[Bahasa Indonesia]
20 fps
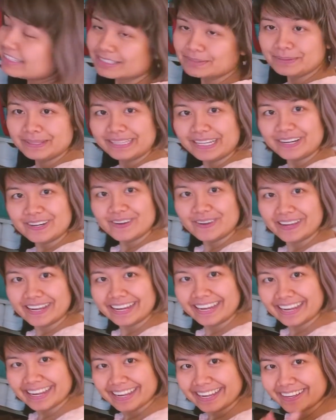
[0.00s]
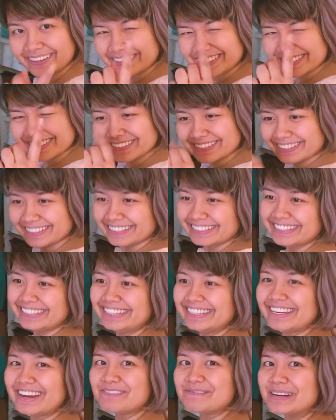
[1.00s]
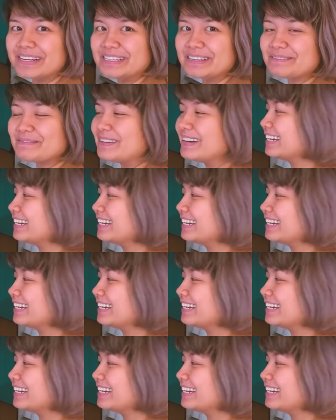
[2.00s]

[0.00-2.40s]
sebentar doang ya jadi nggak banyak